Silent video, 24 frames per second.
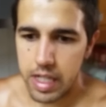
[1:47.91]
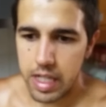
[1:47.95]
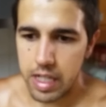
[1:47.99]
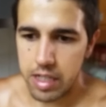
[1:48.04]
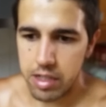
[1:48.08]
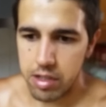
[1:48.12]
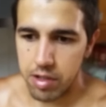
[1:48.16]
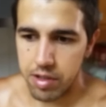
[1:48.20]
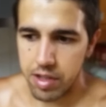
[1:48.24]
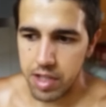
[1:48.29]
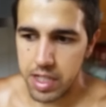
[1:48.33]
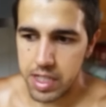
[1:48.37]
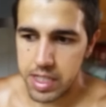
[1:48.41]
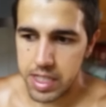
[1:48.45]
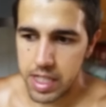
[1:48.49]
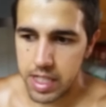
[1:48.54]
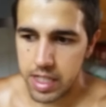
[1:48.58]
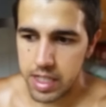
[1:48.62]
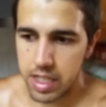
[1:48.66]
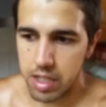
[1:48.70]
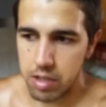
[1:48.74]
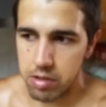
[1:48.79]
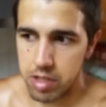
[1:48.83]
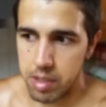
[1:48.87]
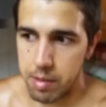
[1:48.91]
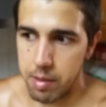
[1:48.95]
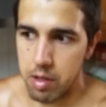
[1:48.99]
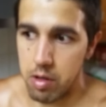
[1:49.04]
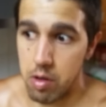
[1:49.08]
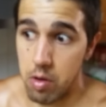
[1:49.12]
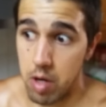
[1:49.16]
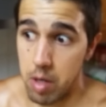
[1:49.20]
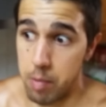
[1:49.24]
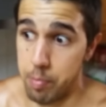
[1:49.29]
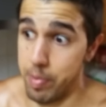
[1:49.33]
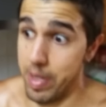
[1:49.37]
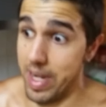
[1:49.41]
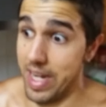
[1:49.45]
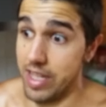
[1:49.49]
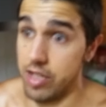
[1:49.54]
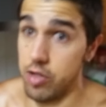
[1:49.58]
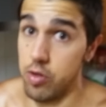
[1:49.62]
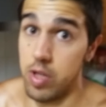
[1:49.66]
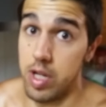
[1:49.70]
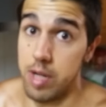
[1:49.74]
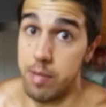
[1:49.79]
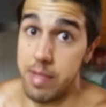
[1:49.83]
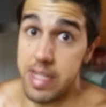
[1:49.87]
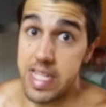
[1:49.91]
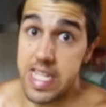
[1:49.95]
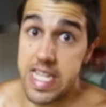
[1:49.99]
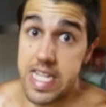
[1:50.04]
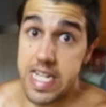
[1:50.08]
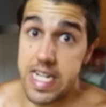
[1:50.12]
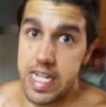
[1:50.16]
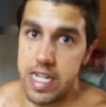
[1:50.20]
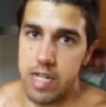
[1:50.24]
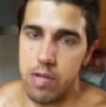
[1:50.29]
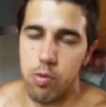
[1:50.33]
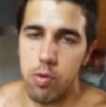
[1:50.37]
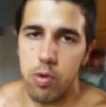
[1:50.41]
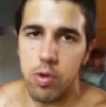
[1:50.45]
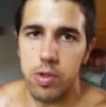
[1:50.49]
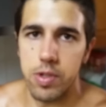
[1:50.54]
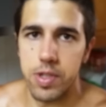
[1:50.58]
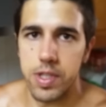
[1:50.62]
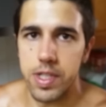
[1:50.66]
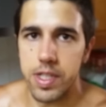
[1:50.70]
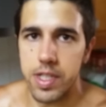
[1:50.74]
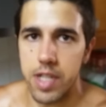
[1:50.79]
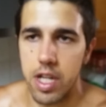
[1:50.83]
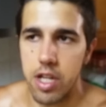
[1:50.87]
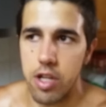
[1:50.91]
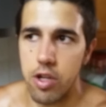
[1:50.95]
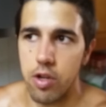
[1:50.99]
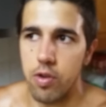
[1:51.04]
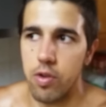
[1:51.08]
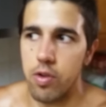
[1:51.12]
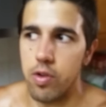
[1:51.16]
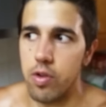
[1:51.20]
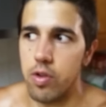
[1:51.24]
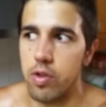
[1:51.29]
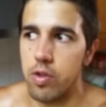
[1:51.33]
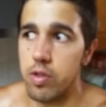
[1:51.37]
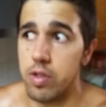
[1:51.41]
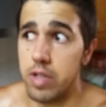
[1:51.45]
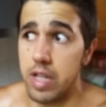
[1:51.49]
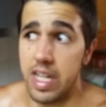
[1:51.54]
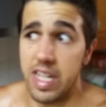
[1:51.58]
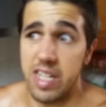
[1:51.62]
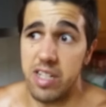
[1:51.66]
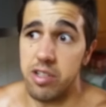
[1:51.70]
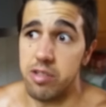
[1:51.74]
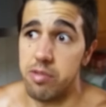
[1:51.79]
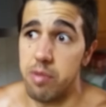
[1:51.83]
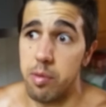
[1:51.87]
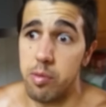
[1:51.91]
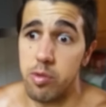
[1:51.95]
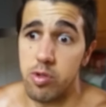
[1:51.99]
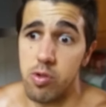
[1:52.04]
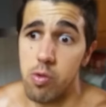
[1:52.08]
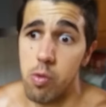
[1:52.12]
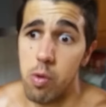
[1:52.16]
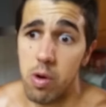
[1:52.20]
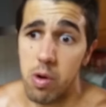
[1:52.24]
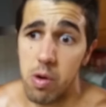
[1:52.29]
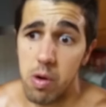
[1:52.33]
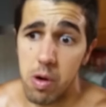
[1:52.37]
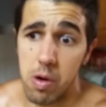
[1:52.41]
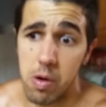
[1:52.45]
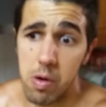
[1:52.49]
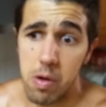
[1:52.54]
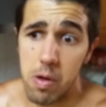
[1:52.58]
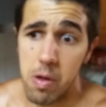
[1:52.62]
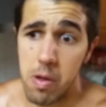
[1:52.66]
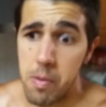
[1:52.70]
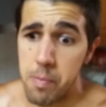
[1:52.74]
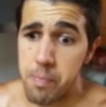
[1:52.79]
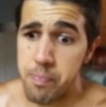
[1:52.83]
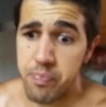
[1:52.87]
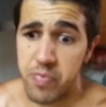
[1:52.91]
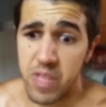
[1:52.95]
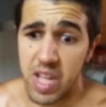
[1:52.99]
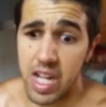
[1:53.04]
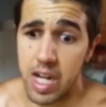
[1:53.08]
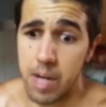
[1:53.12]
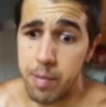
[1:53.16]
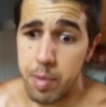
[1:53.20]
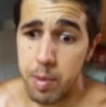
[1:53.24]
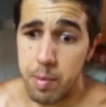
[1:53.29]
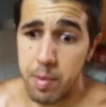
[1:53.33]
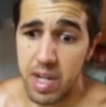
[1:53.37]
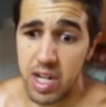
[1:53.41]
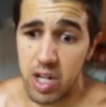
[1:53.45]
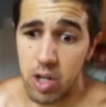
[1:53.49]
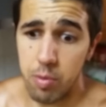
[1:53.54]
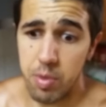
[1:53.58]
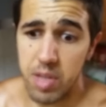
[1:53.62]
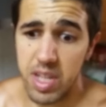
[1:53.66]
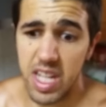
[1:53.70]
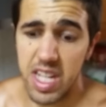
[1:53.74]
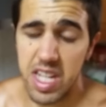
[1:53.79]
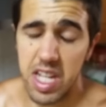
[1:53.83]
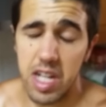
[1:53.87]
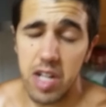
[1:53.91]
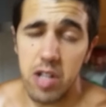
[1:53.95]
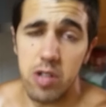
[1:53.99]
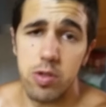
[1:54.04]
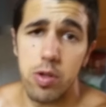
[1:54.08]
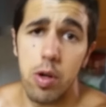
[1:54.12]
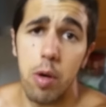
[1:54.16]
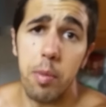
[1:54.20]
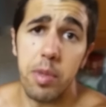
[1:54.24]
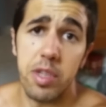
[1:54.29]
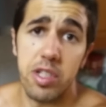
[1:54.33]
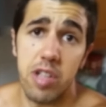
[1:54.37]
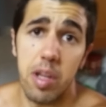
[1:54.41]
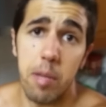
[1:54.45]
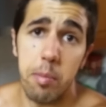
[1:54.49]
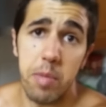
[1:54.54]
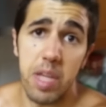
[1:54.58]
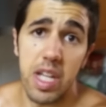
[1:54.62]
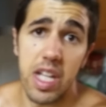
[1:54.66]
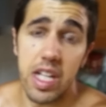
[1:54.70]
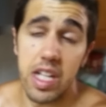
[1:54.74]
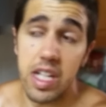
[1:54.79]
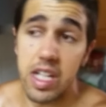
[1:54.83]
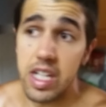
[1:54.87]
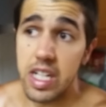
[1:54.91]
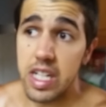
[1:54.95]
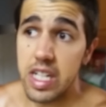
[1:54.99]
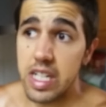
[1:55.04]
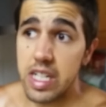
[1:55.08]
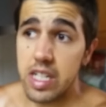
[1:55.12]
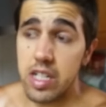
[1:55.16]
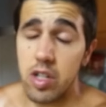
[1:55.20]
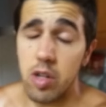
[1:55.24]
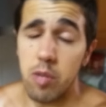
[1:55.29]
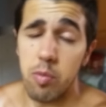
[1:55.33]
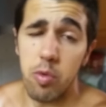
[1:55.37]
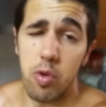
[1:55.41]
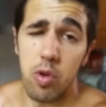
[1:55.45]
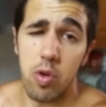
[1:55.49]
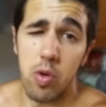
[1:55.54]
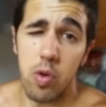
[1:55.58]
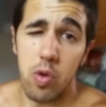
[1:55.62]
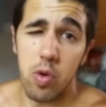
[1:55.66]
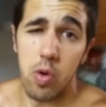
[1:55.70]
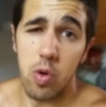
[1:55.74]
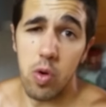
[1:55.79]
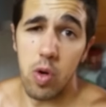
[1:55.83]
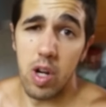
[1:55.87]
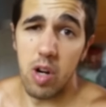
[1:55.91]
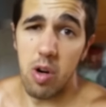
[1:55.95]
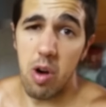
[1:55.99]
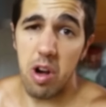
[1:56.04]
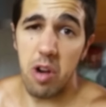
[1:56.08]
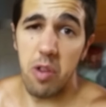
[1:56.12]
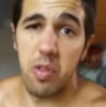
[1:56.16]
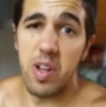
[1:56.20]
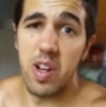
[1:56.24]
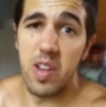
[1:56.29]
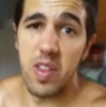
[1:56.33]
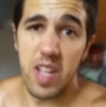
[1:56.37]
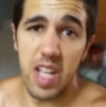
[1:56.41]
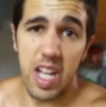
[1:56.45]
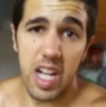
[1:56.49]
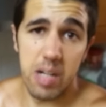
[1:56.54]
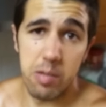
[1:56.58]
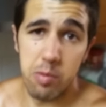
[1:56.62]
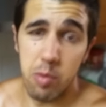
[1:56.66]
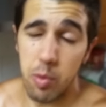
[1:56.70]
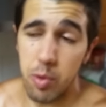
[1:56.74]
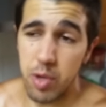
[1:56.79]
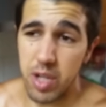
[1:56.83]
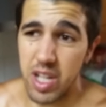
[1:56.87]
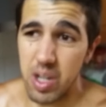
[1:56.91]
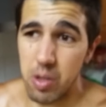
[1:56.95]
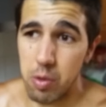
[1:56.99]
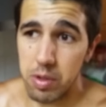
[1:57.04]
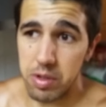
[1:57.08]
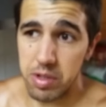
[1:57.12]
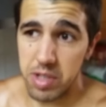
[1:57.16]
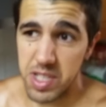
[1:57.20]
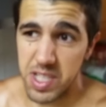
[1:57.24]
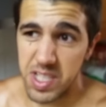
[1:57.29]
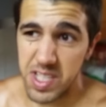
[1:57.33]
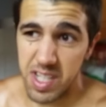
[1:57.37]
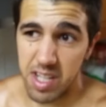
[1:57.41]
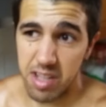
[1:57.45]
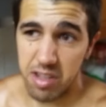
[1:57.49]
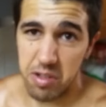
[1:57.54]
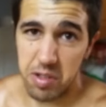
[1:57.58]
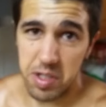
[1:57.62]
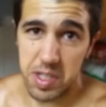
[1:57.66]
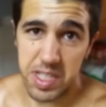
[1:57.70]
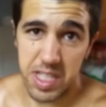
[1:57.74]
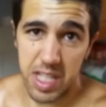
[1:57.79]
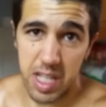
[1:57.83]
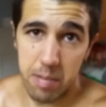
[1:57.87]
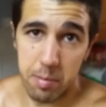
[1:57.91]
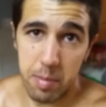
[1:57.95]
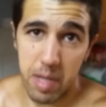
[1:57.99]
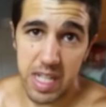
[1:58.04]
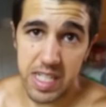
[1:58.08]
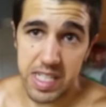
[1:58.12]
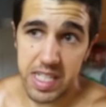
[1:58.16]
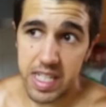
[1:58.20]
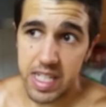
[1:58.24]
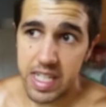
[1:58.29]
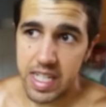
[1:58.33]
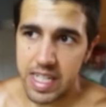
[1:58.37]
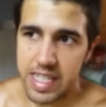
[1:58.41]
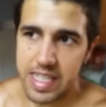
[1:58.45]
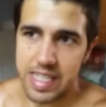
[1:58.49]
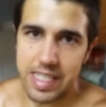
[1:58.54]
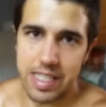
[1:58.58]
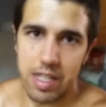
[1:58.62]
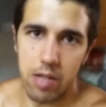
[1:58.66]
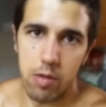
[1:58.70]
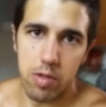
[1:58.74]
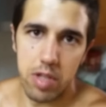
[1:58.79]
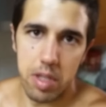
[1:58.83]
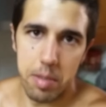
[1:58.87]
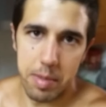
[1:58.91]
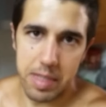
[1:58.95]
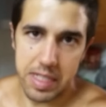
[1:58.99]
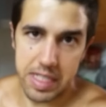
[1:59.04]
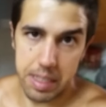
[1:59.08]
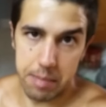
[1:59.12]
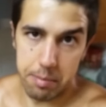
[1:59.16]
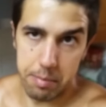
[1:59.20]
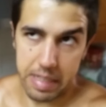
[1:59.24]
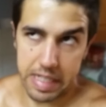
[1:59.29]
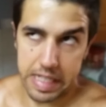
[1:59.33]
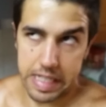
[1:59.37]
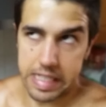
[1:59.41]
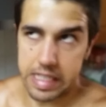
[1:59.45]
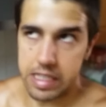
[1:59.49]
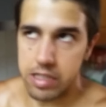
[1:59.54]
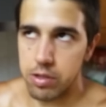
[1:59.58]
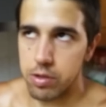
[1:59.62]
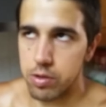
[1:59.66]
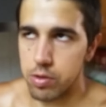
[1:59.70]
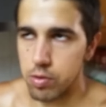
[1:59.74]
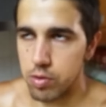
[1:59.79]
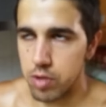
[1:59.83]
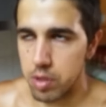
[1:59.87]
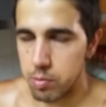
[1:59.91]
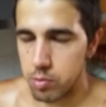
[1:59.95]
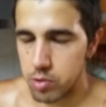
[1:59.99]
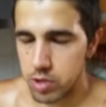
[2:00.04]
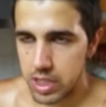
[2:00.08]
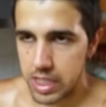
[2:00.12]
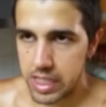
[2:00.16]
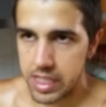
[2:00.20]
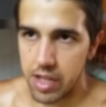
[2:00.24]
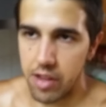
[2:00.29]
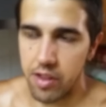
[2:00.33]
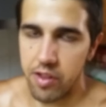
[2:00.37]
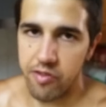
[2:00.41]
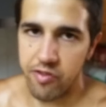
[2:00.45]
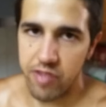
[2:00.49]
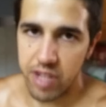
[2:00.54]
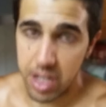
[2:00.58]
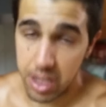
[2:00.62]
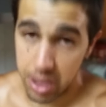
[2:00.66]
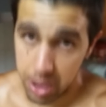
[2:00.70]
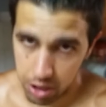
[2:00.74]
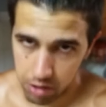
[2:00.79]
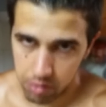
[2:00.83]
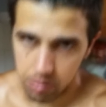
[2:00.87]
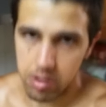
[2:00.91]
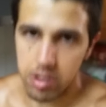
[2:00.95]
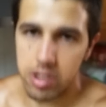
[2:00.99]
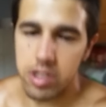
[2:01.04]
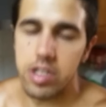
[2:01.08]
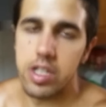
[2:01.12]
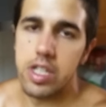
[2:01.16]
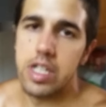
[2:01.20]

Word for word: Y entonces tengo trabajo ahora para toda la mañana. Y luego os enseño. Nada, nos vemos luego a la primera comida. Ya os comento también cómo a lo largo del día, cómo voy en cuántas sensaciones y demás en esta última semana, estos últimos días de definición.